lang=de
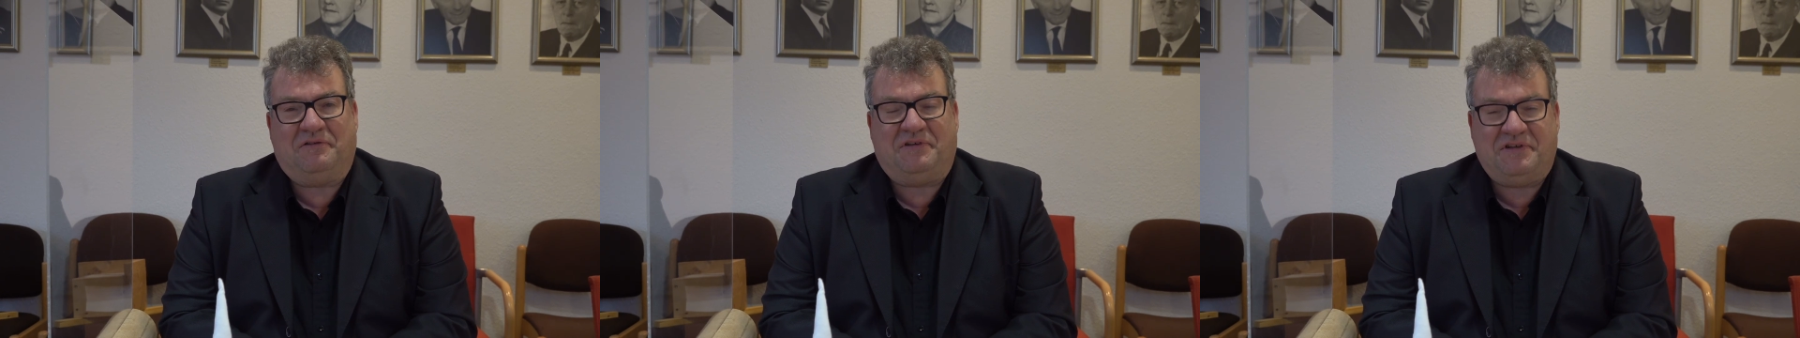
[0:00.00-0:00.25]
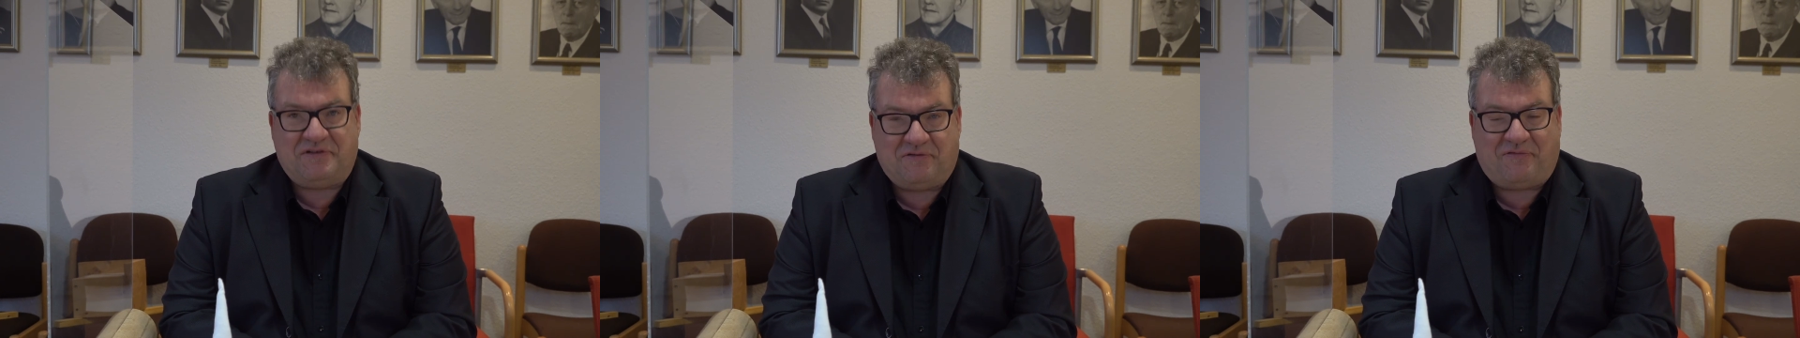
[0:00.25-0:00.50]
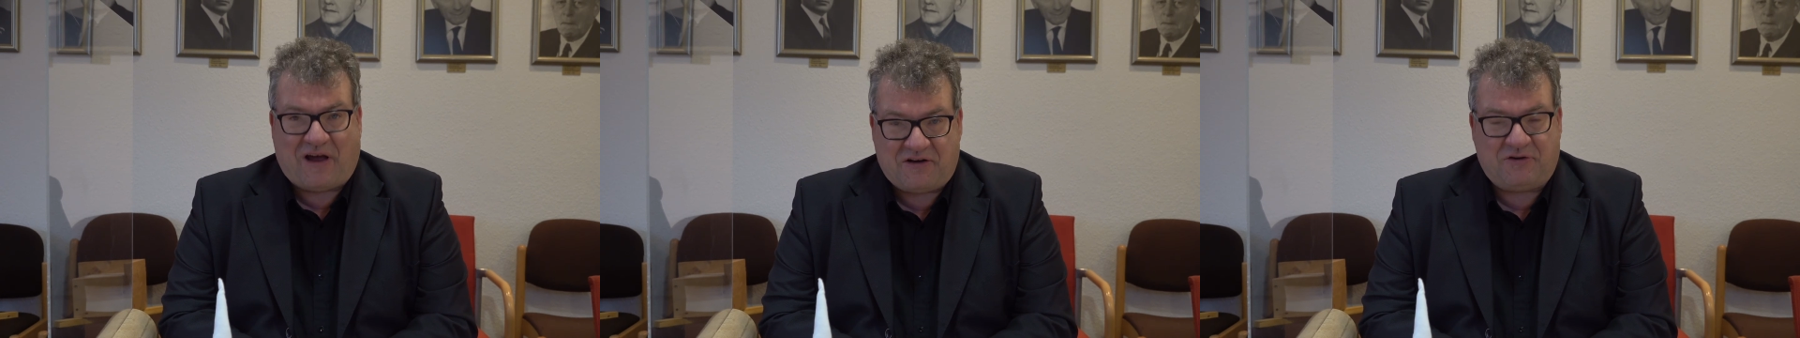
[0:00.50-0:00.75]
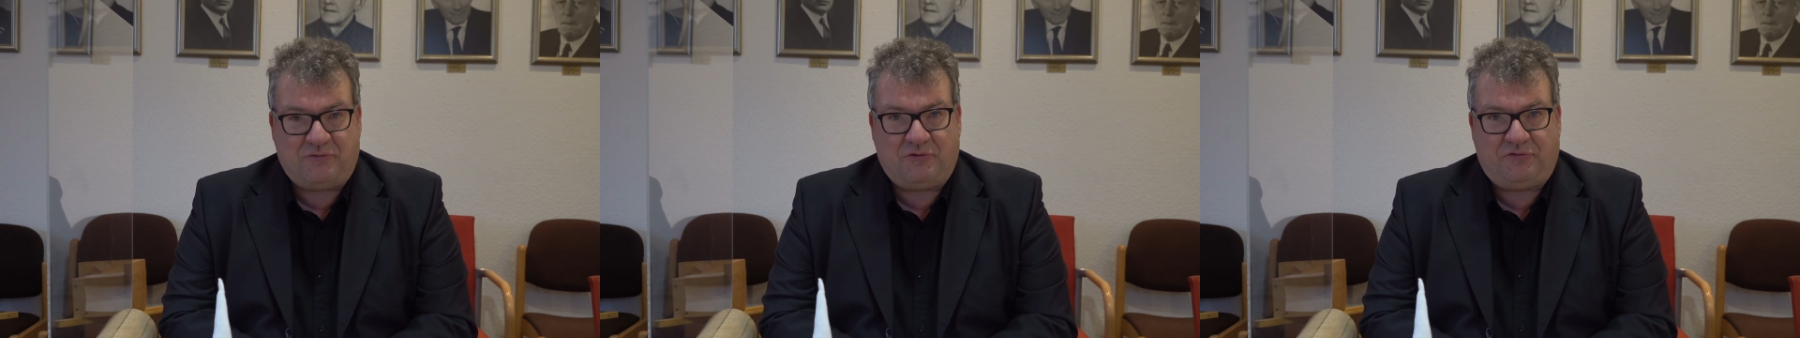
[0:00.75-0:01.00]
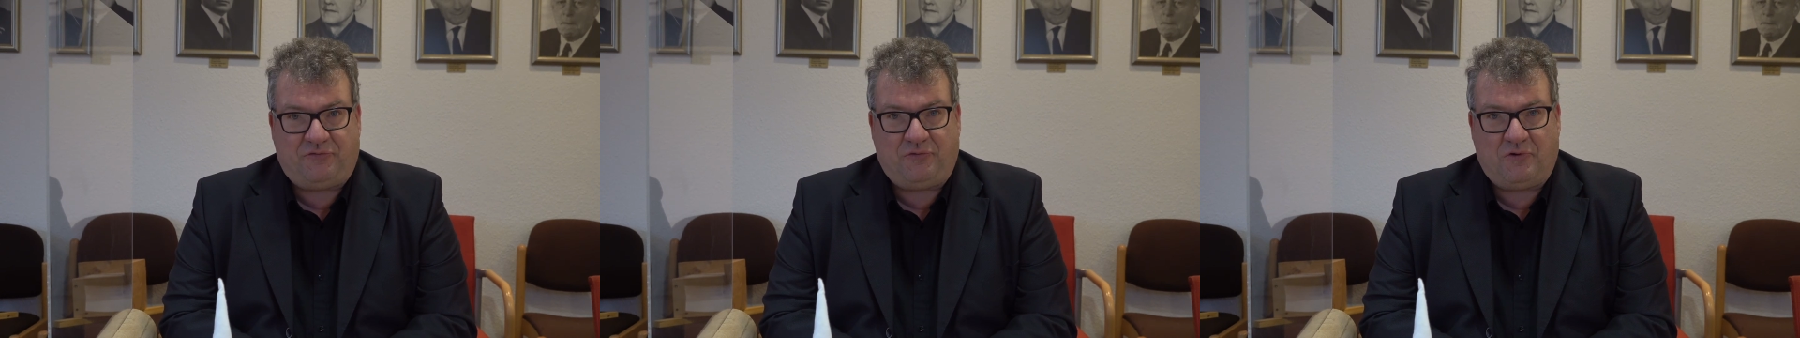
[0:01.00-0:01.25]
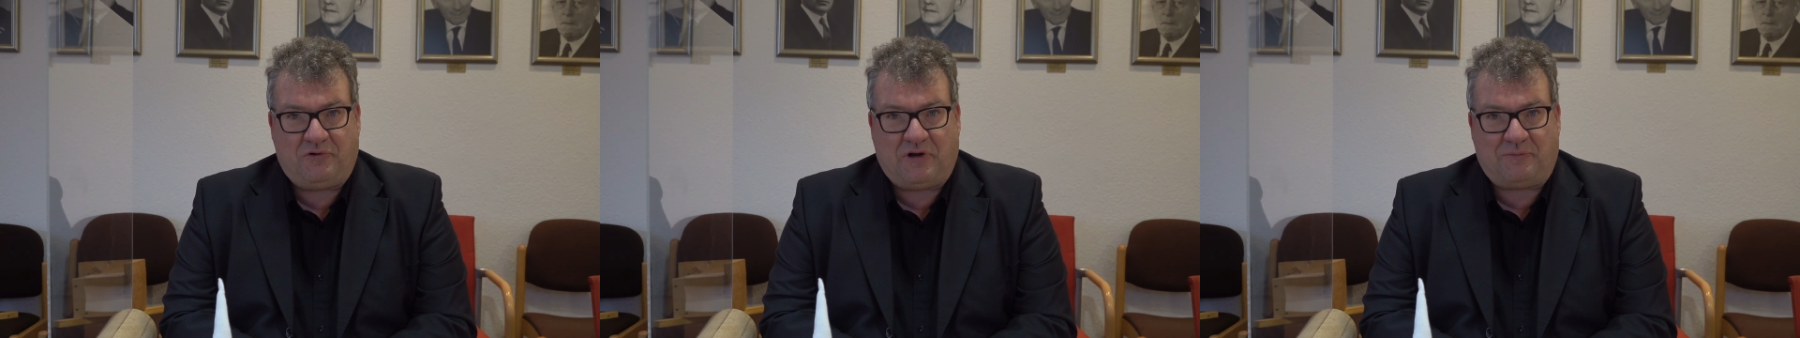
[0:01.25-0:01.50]
diese weiter
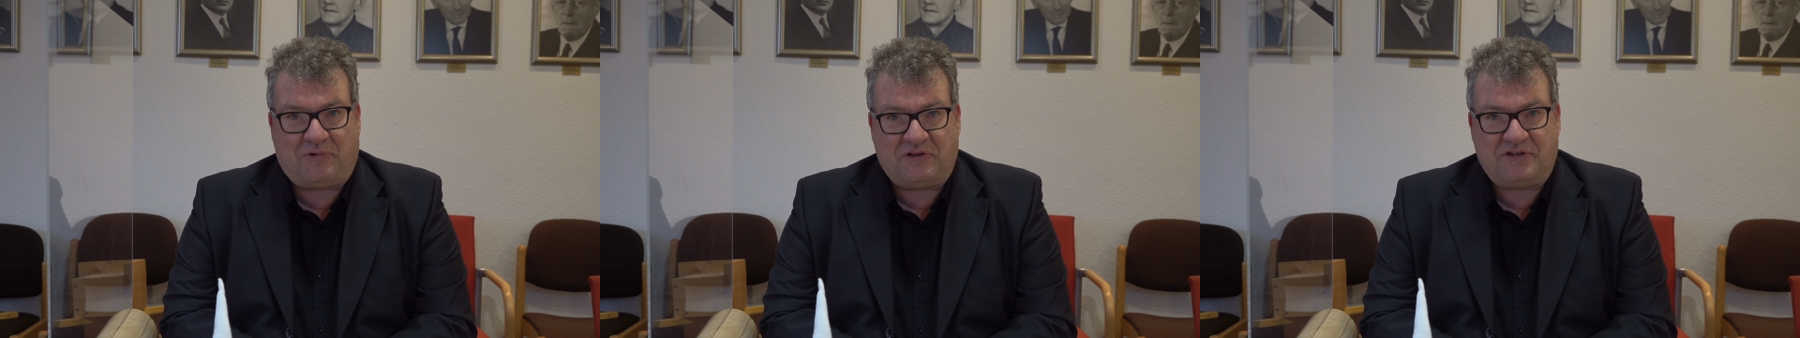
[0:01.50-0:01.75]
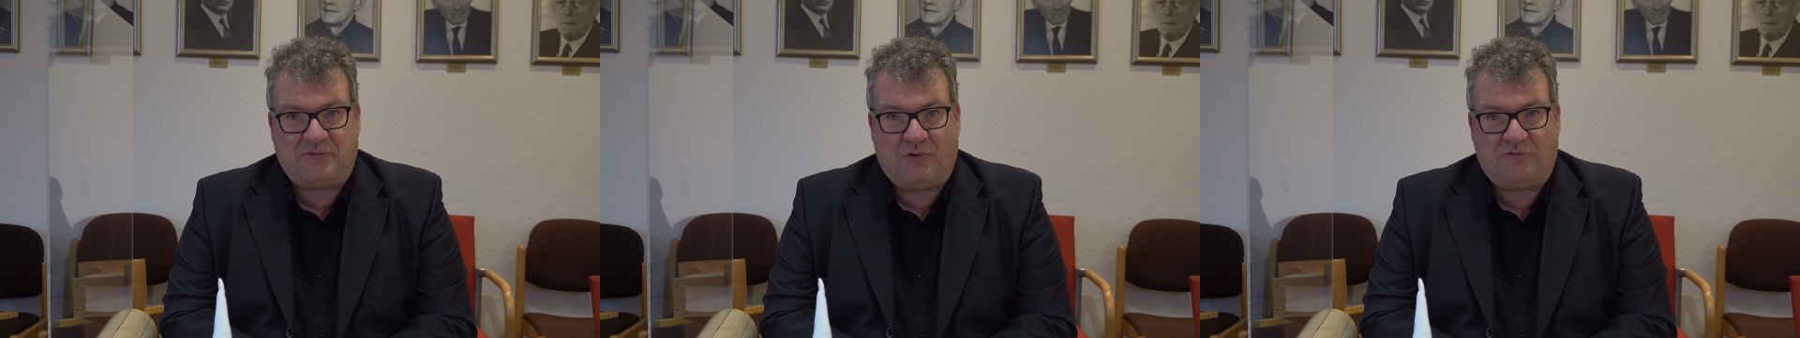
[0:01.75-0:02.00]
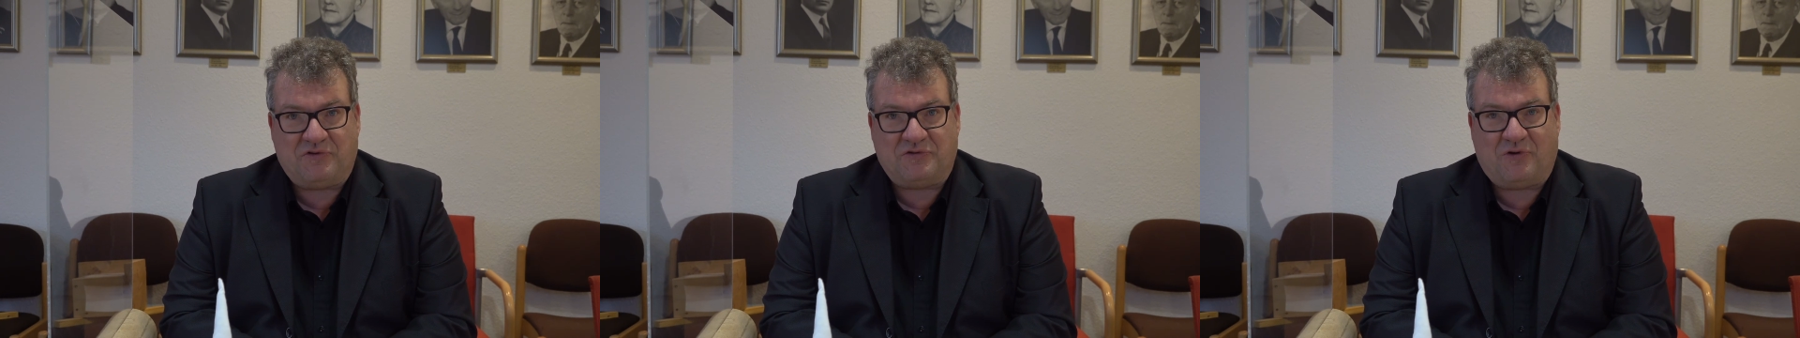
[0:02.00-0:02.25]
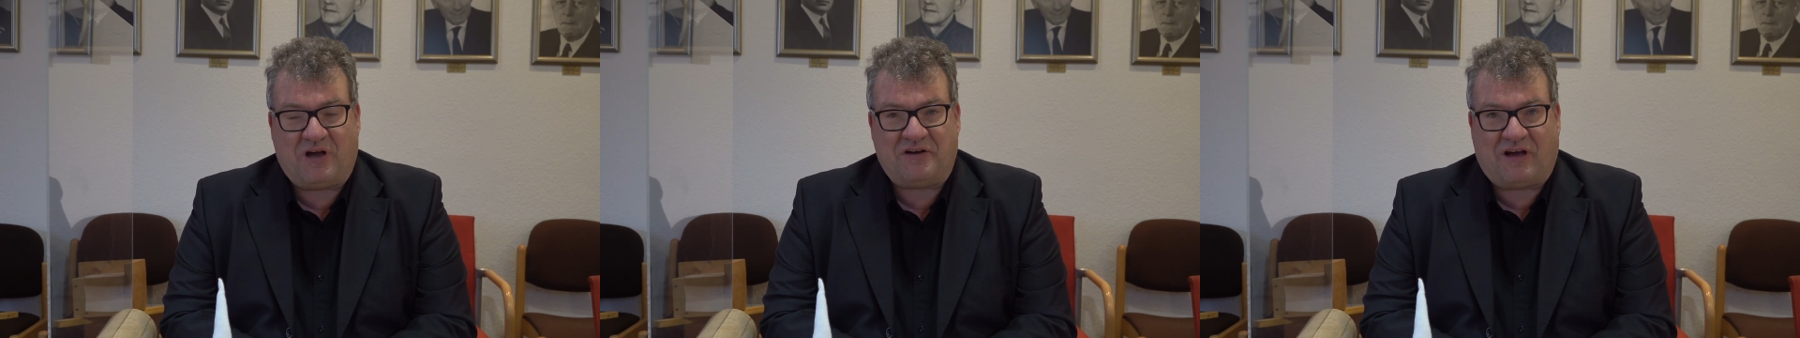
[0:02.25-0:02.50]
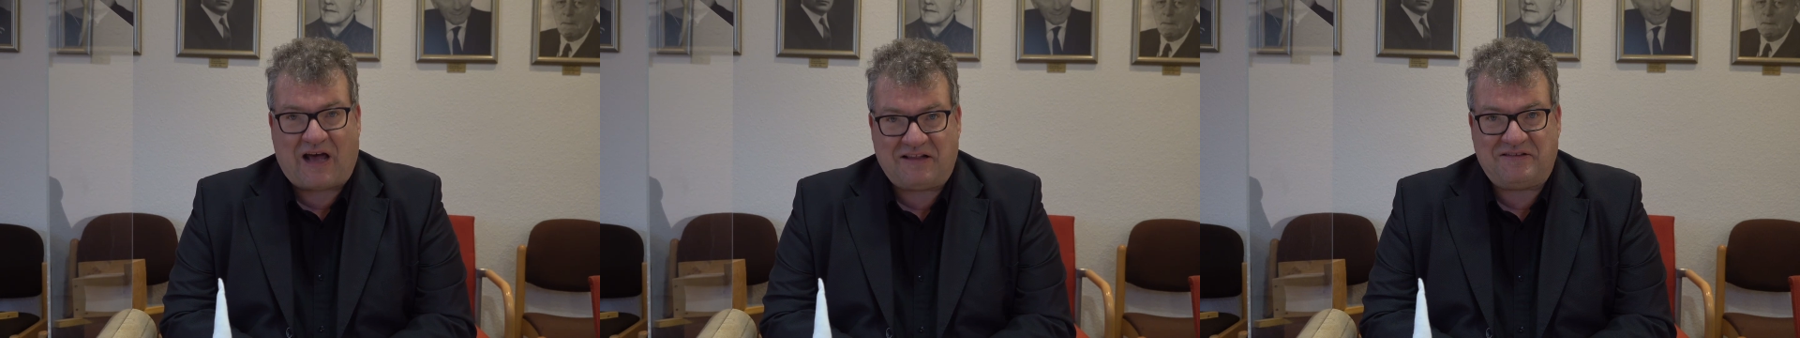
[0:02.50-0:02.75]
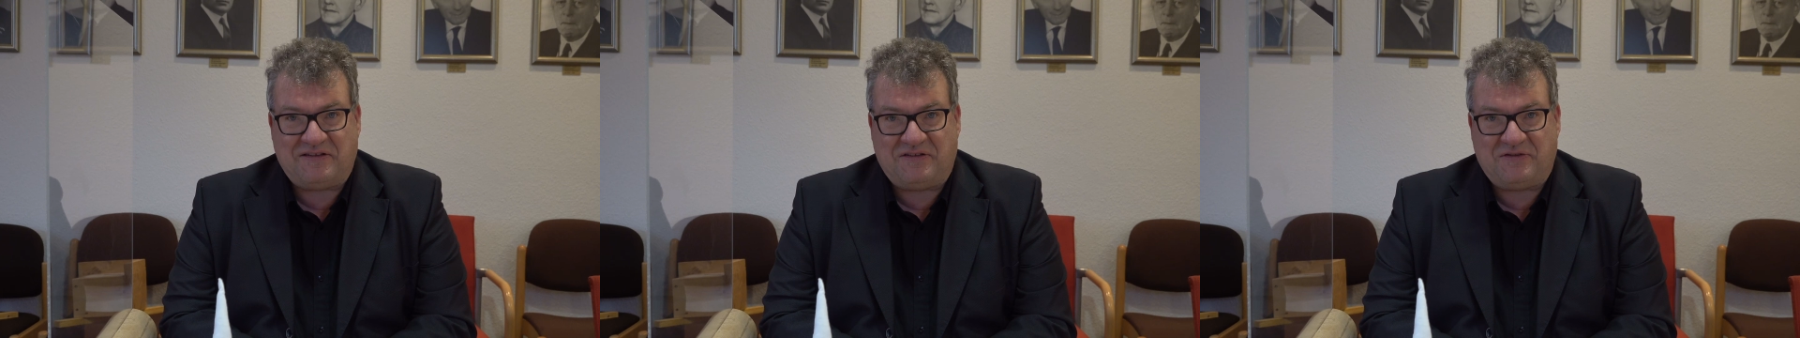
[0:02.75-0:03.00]
durchführen. Am 3.12. ist noch eine
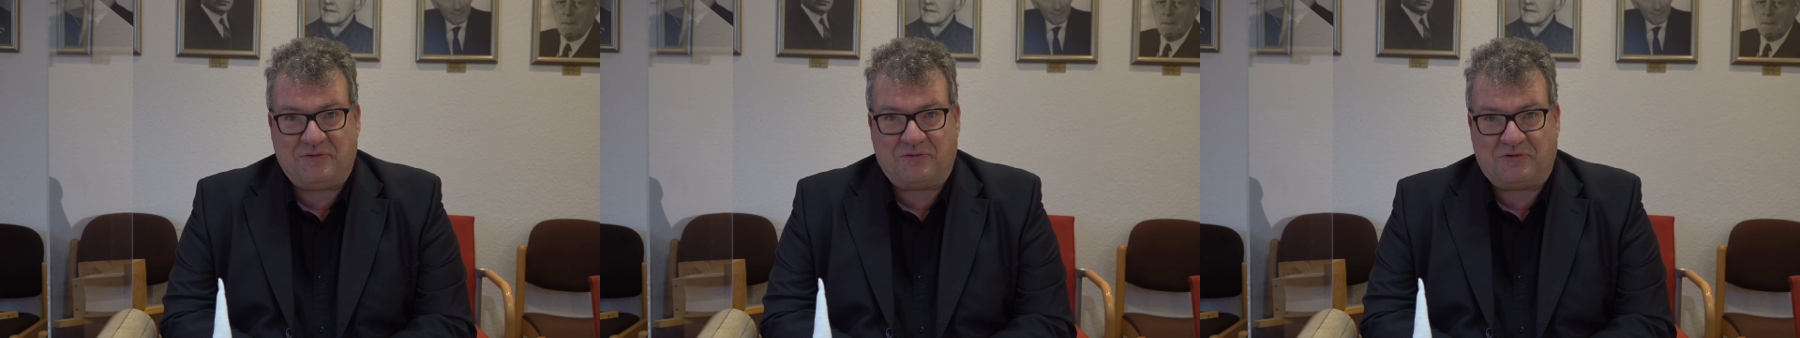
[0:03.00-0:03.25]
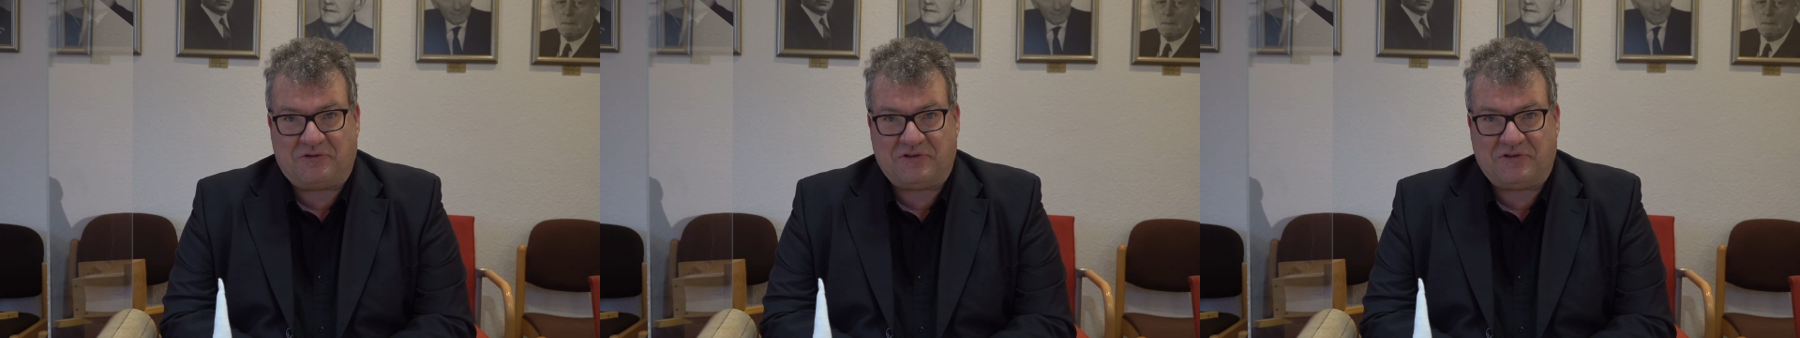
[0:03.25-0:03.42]
Ratssitzung.